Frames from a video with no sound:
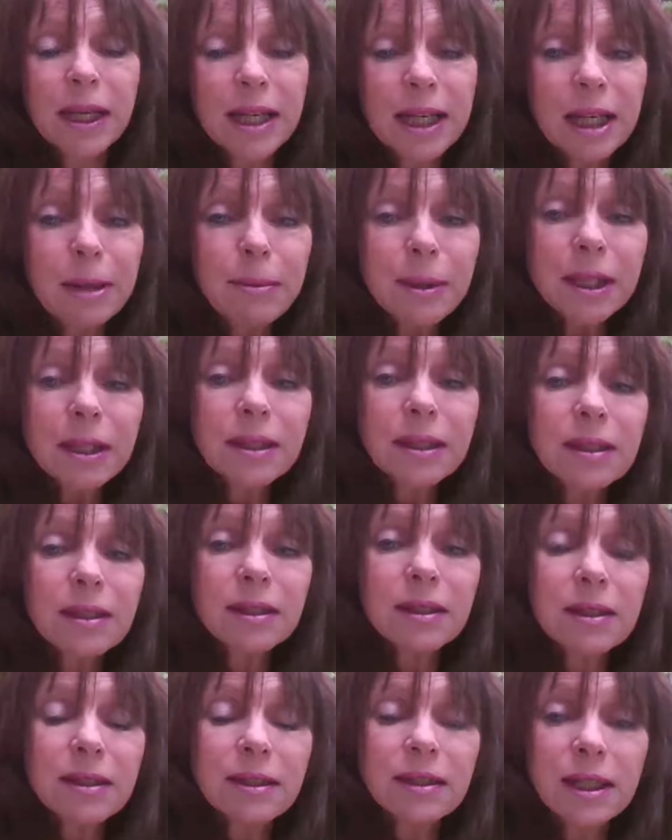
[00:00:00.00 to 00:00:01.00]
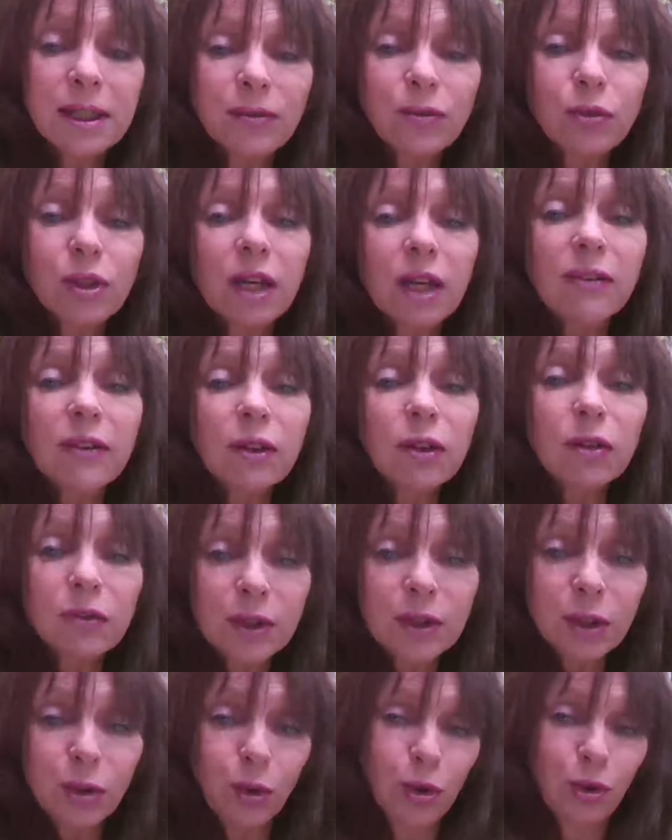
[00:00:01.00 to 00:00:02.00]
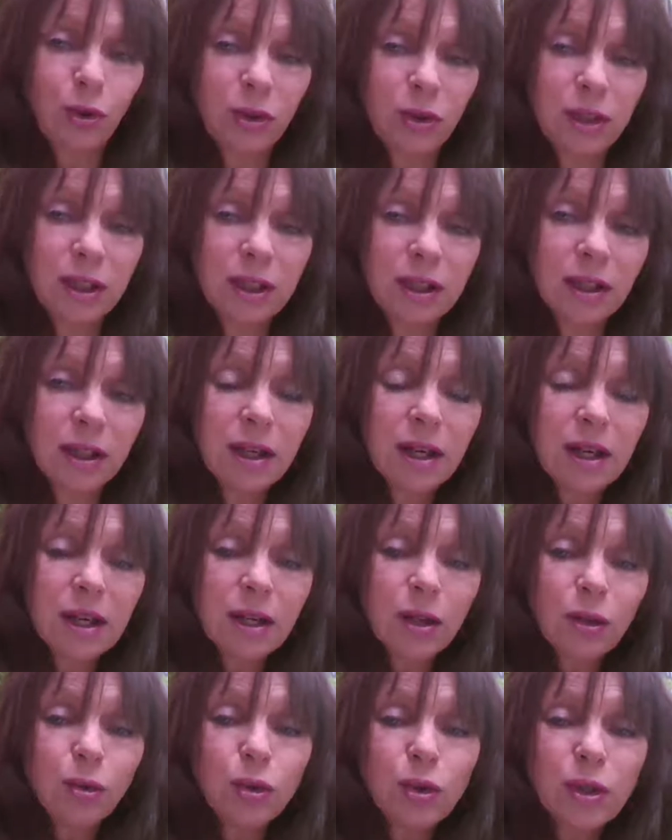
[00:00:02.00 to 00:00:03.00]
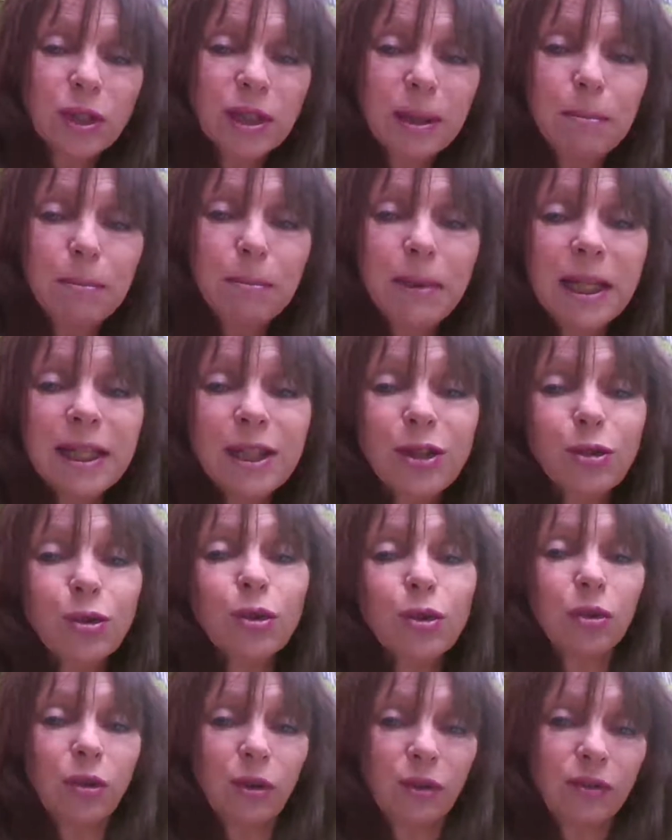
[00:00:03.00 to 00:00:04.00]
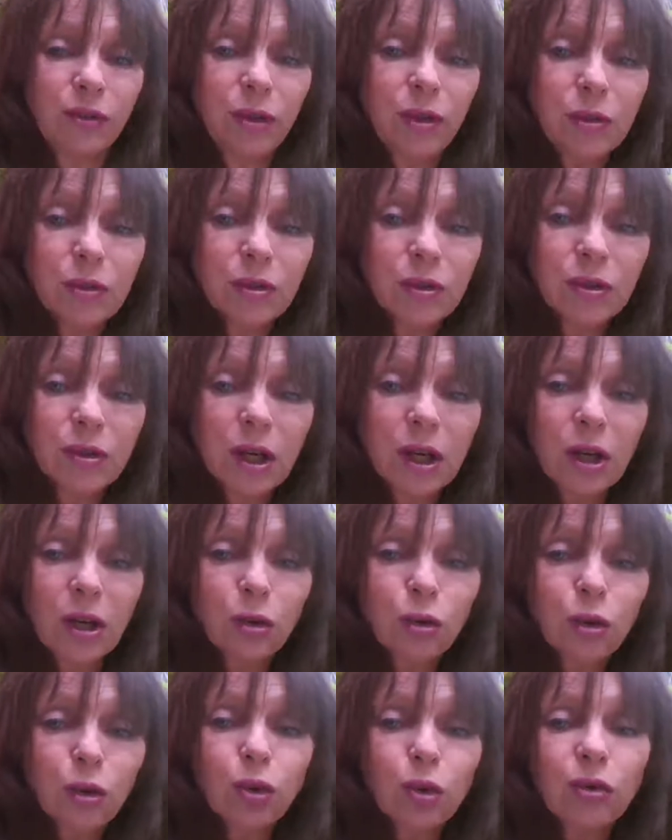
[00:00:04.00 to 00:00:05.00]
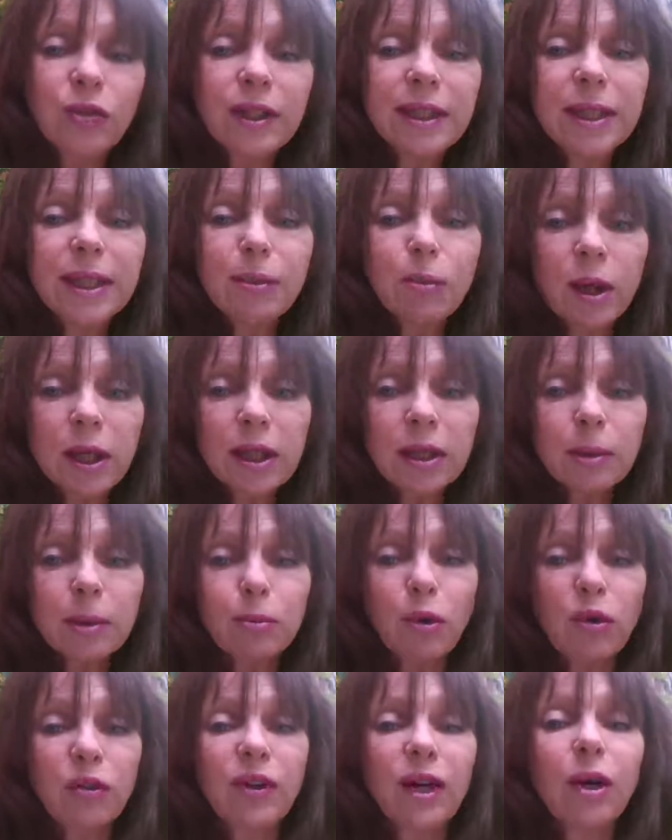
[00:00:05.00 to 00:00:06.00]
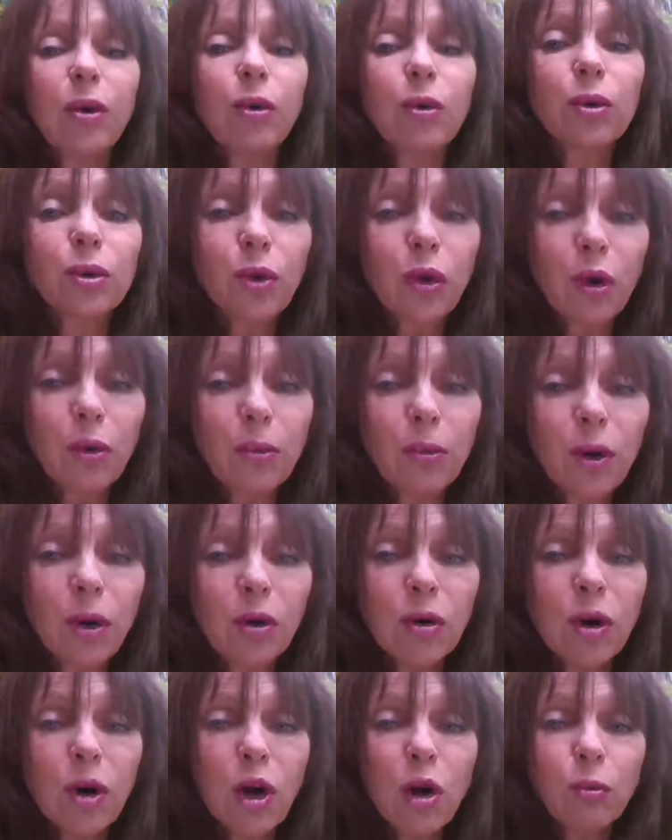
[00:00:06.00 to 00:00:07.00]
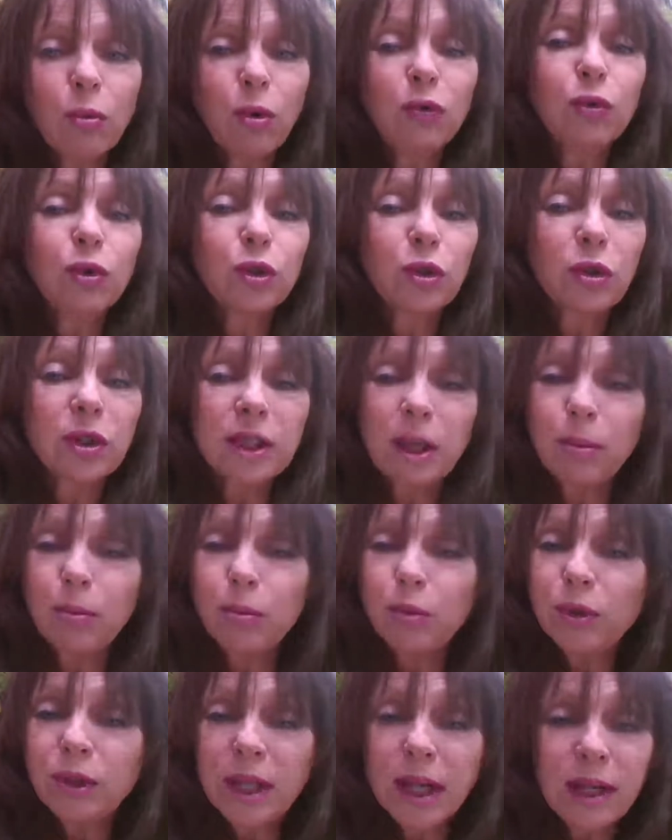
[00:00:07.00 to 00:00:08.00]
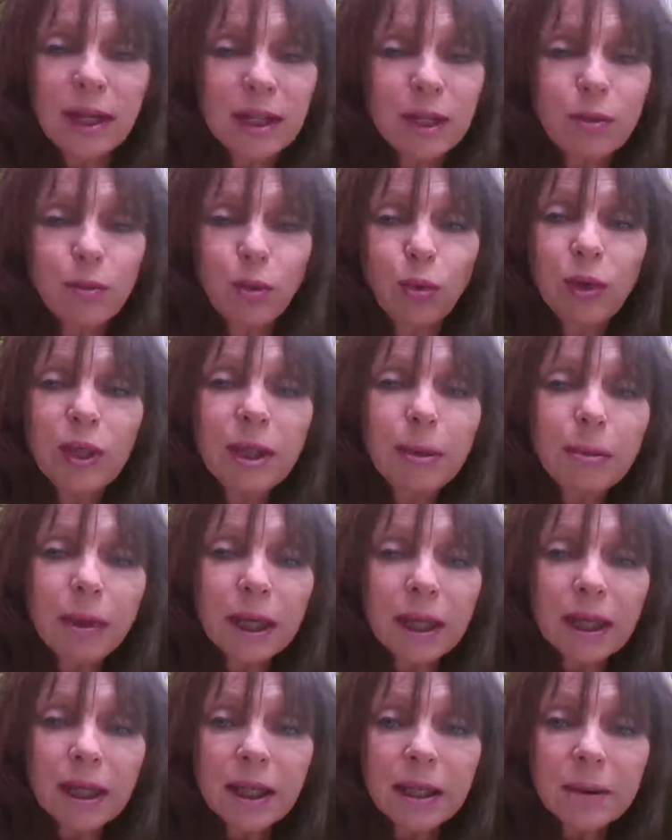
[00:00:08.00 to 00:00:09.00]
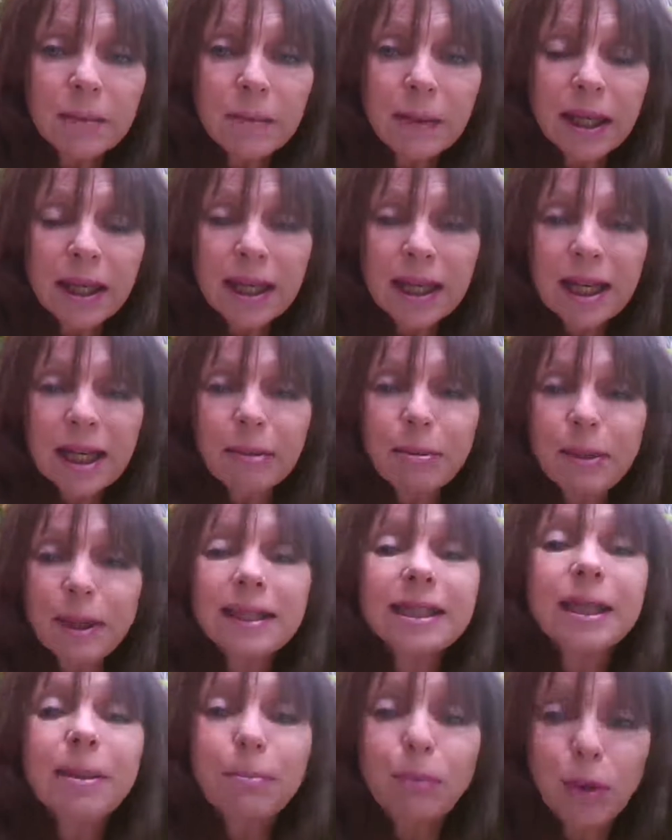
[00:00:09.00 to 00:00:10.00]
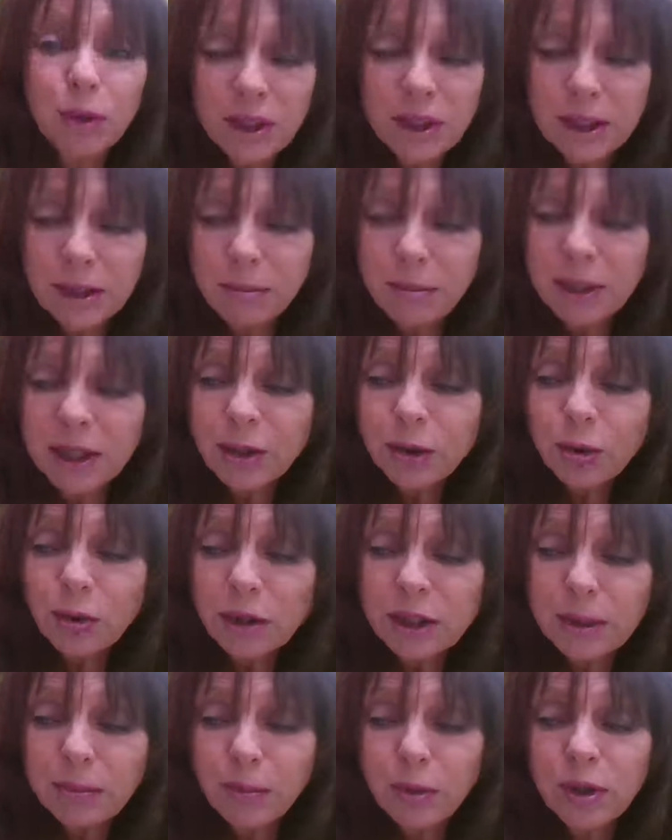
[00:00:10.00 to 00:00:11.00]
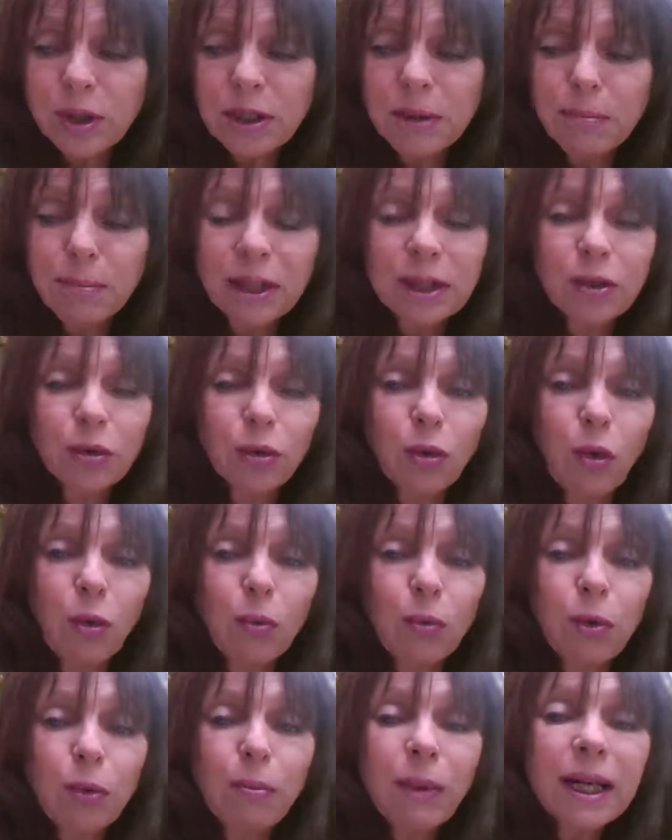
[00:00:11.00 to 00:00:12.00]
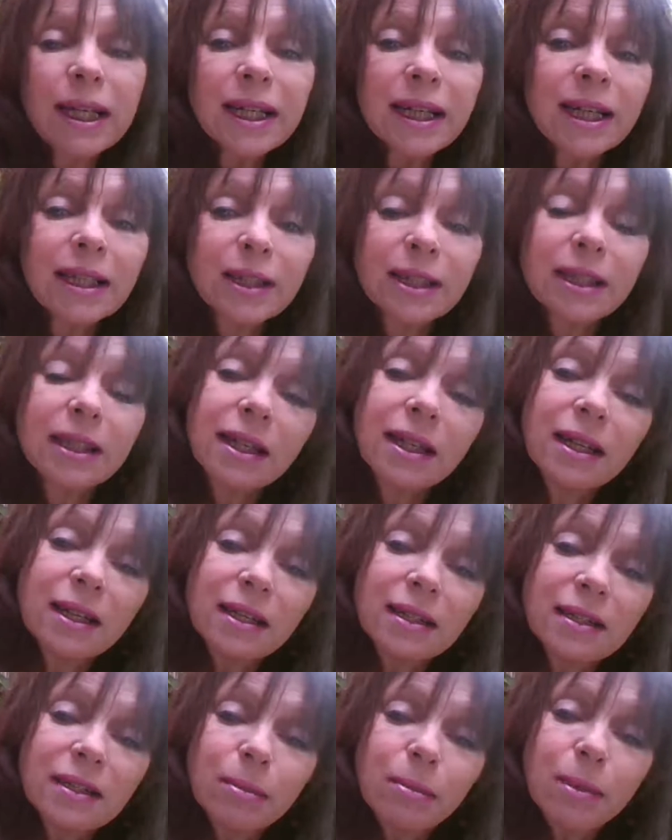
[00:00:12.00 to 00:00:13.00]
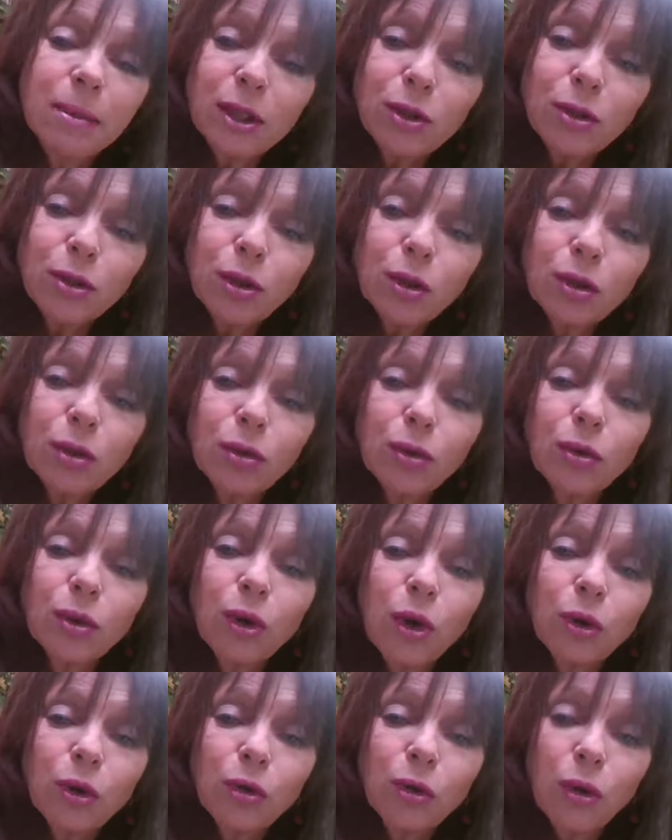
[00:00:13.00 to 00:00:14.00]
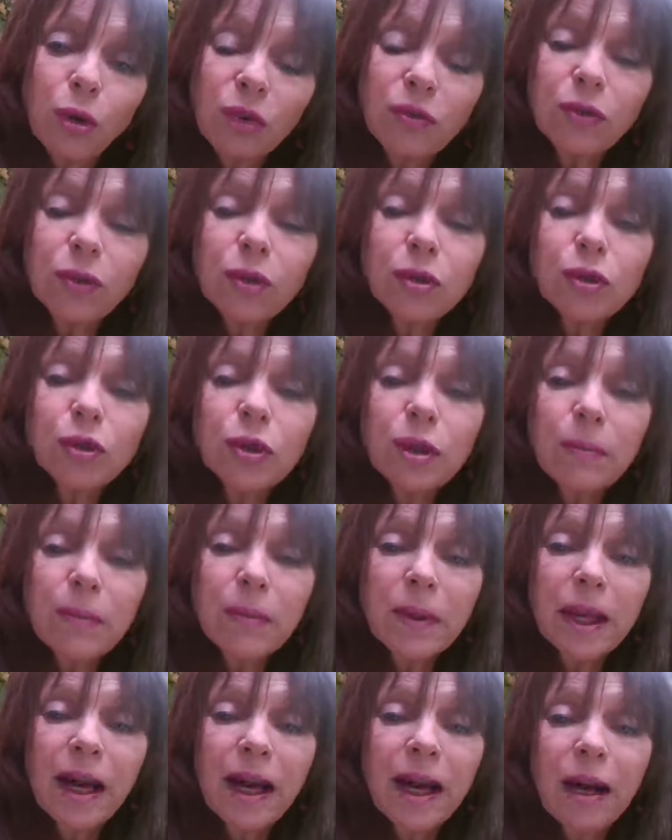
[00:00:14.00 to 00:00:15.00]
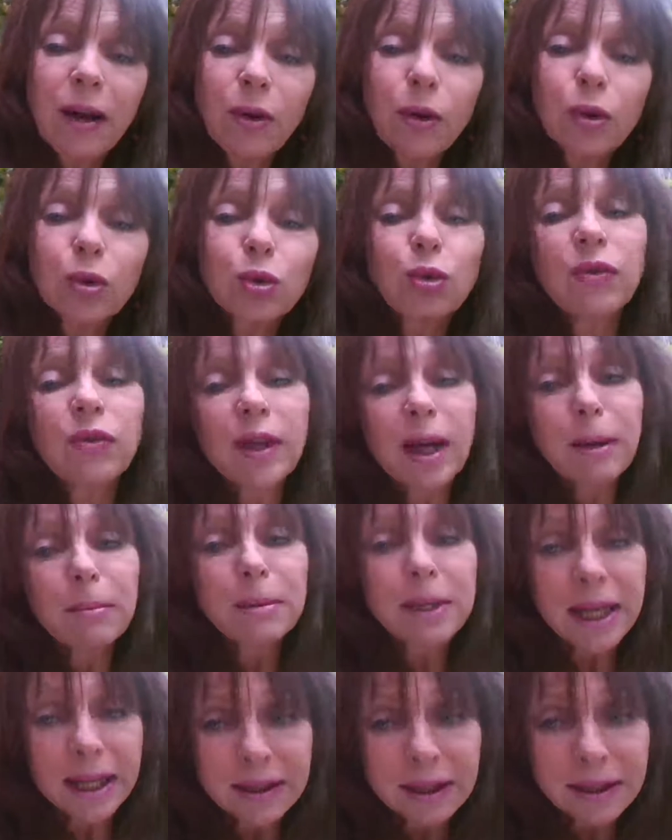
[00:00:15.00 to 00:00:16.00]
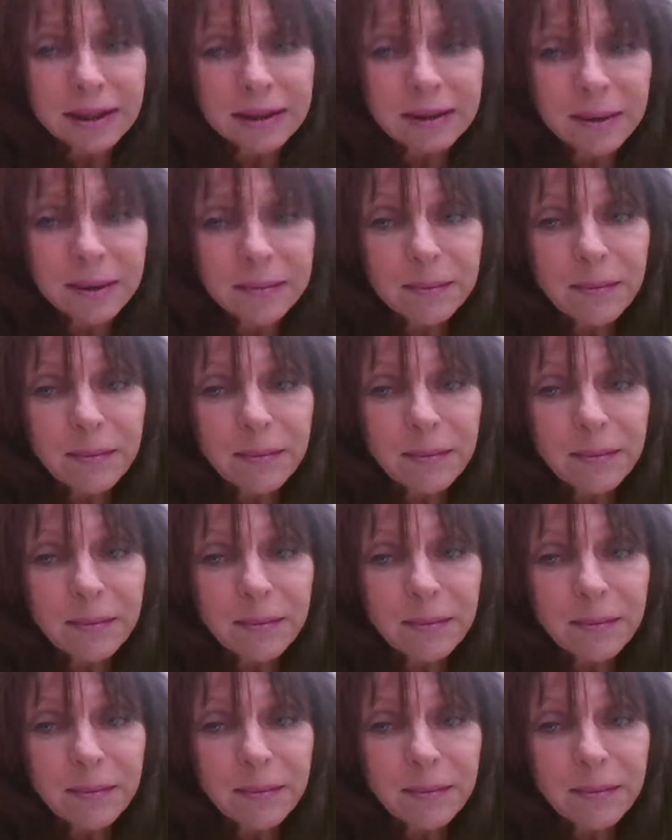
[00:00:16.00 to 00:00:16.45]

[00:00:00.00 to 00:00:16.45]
Eh bien, si vous avez envie de sortir de ces blessures d'enfance, de trouver des moyens pour faire autrement, pour vous sentir plus à l'aise, plus libéré, eh bien c'est possible. Bien sûr c'est possible parce qu'on peut malgré ces blessures de l'enfance retrouver un bien-être.